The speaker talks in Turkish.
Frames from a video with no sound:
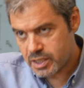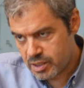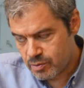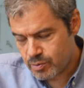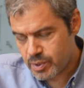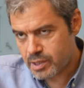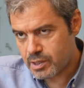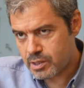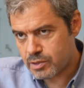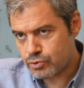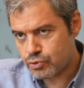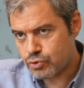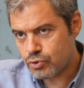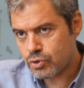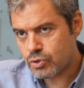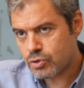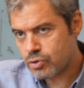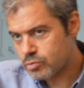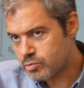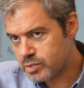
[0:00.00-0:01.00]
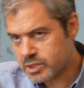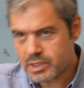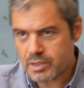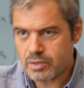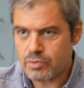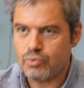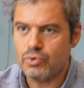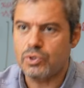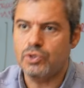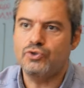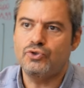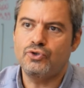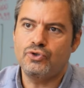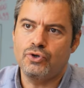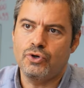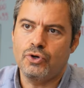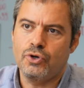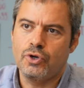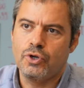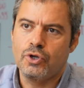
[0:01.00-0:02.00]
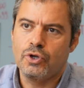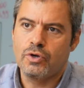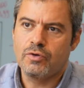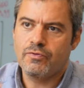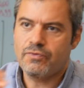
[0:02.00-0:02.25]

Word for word: e-mail atıyor, bize ulaşıyor. Hı hı.